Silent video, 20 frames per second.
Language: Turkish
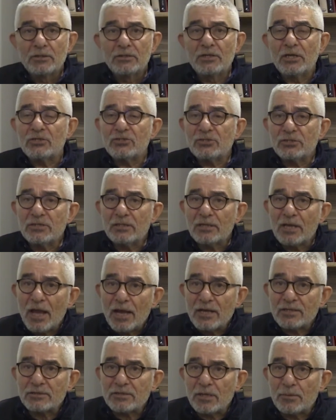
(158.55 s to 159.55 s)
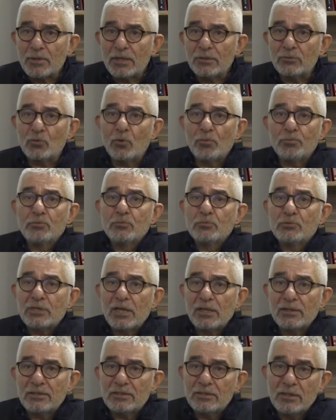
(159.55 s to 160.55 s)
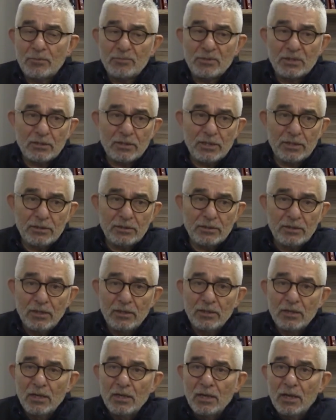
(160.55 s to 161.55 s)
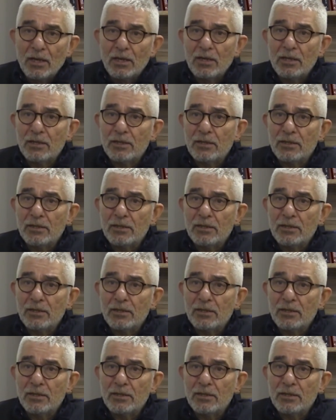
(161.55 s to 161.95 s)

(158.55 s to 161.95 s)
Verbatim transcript: Gençlik her zaman toplumsal dinamiklerin e,